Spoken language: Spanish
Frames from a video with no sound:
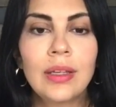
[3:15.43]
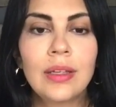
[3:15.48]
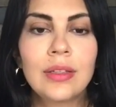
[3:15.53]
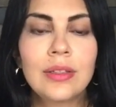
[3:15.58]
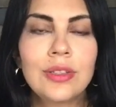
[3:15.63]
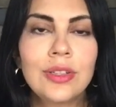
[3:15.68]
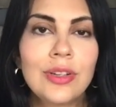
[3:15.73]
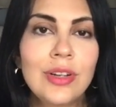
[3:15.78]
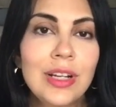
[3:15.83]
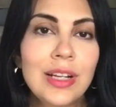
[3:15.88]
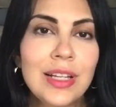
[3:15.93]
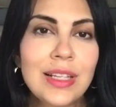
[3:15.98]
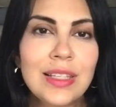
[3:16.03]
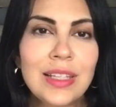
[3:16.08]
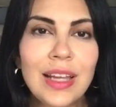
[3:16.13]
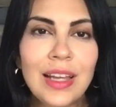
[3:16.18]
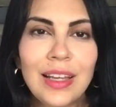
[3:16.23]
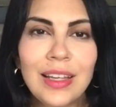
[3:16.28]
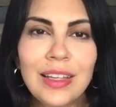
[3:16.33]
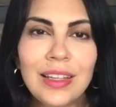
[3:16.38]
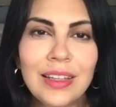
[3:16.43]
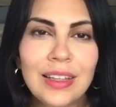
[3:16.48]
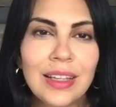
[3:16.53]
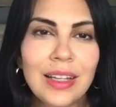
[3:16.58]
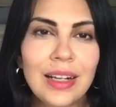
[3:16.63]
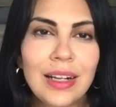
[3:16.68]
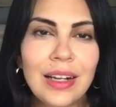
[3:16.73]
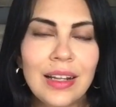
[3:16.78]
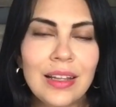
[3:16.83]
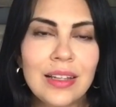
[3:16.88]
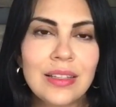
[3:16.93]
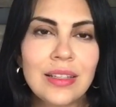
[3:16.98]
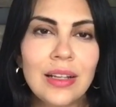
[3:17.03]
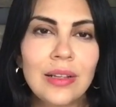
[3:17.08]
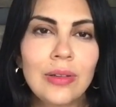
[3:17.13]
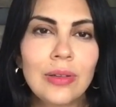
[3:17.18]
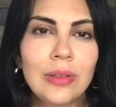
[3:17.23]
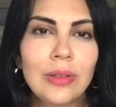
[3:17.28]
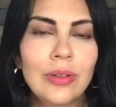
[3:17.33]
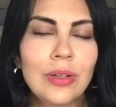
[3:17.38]
Yo en ese inter le decía
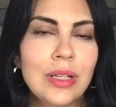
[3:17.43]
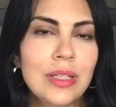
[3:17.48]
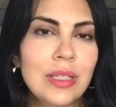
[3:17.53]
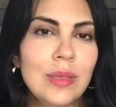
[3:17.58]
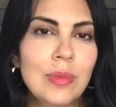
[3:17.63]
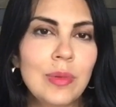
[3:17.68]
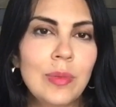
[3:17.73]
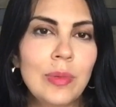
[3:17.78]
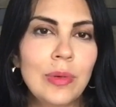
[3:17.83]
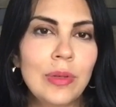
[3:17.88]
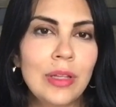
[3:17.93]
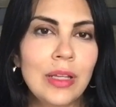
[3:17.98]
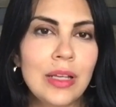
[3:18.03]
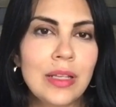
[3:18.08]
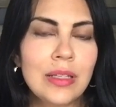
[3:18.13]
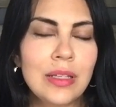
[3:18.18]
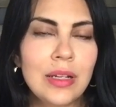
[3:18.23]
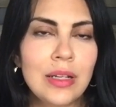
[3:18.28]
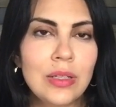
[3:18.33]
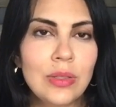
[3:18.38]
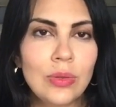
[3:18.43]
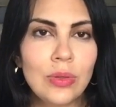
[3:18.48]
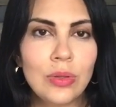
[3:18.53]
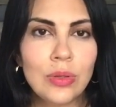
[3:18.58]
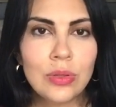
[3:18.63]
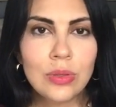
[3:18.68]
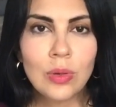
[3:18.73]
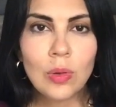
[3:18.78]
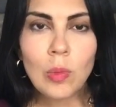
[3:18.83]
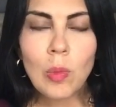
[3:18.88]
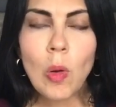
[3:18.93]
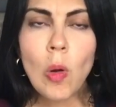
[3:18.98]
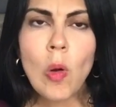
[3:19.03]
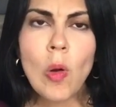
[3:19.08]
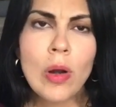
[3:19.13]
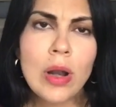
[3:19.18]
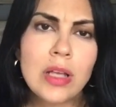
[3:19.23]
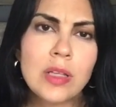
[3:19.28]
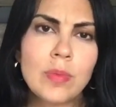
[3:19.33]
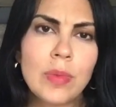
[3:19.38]
al doctor que si me podía hacer estudios de
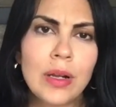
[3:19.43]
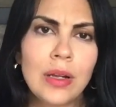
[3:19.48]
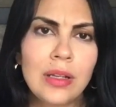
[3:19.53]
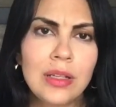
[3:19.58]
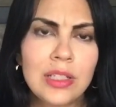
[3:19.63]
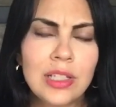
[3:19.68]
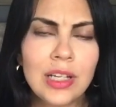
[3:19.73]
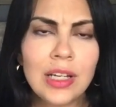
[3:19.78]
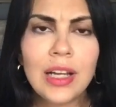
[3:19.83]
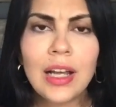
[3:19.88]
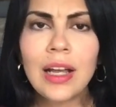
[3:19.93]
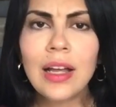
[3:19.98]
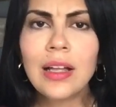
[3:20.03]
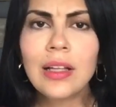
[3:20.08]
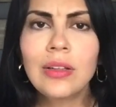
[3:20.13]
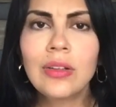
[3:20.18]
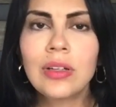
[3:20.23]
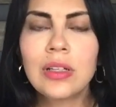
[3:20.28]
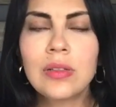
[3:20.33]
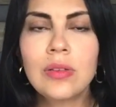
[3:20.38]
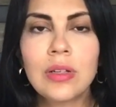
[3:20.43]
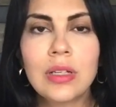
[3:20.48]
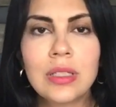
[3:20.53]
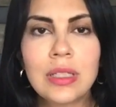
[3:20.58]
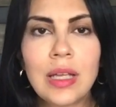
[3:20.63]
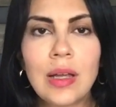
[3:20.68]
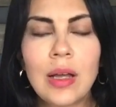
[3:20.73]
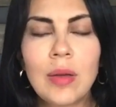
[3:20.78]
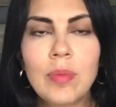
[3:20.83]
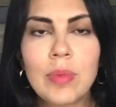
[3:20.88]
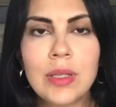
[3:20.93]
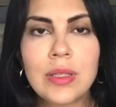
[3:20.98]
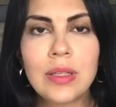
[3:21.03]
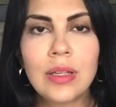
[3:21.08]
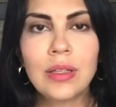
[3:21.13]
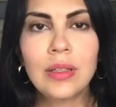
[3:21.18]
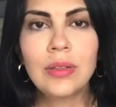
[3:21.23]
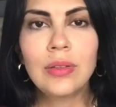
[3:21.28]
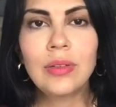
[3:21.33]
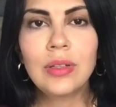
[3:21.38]
hormonas para ir checando qué es lo que estaba
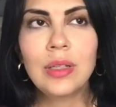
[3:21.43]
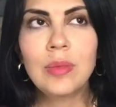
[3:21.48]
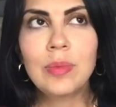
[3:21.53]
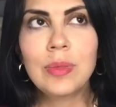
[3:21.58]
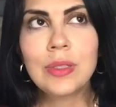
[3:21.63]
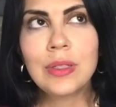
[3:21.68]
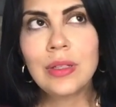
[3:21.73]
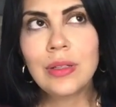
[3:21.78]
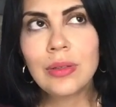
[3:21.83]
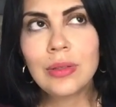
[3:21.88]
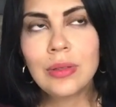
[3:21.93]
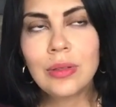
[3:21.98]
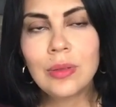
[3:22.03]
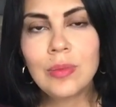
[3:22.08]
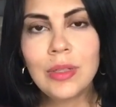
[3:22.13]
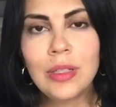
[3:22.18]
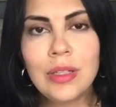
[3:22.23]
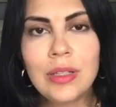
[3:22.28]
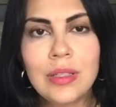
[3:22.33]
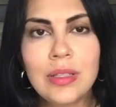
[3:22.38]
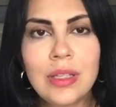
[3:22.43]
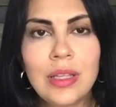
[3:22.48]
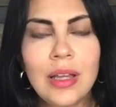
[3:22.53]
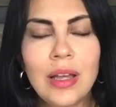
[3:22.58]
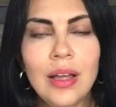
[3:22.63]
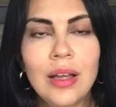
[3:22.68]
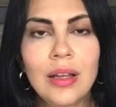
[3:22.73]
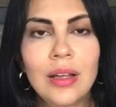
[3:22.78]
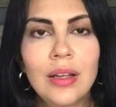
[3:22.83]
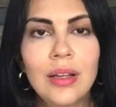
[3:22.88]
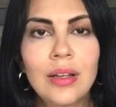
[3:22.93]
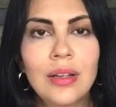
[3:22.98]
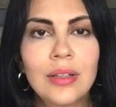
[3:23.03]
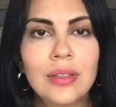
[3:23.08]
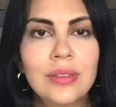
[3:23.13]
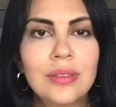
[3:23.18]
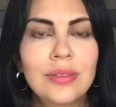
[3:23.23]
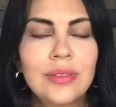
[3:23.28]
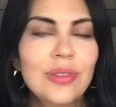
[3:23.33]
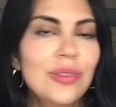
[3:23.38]
pasando y pues el doctor me decía,
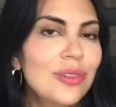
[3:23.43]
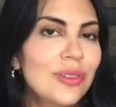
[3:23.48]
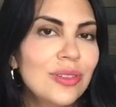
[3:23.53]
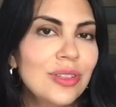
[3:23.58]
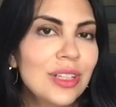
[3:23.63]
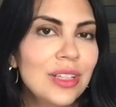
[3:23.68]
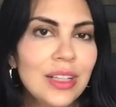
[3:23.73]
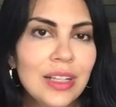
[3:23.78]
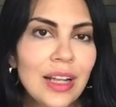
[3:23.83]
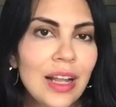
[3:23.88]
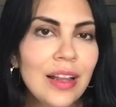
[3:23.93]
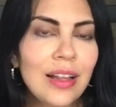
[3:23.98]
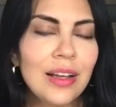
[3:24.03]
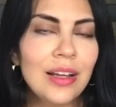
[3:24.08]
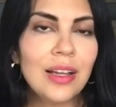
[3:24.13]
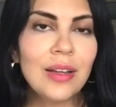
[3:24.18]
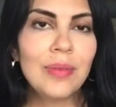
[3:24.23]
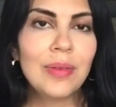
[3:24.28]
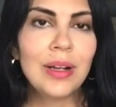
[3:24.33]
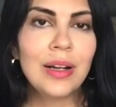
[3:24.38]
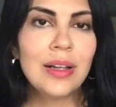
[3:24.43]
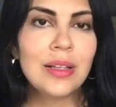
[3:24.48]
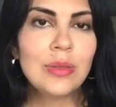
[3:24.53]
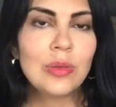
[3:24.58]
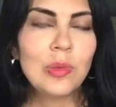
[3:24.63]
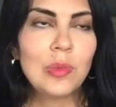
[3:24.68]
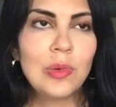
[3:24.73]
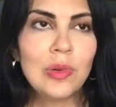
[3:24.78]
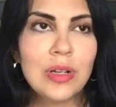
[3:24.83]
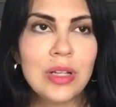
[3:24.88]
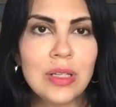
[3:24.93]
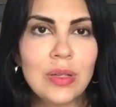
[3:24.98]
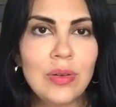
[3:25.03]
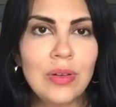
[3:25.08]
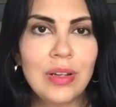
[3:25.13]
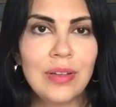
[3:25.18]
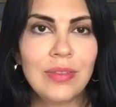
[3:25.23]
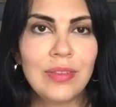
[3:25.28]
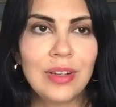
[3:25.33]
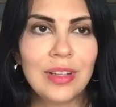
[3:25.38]
no, no tiene nada que ver las hormonas
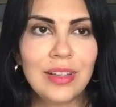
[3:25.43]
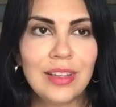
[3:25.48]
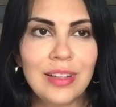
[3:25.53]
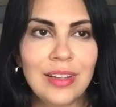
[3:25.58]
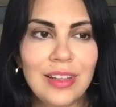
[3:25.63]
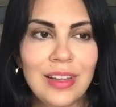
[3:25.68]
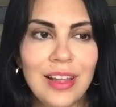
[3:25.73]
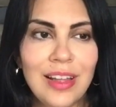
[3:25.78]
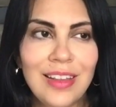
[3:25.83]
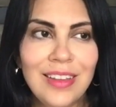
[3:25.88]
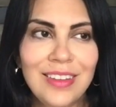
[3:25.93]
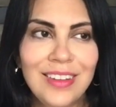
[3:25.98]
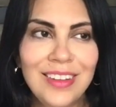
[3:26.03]
con la infertilidad.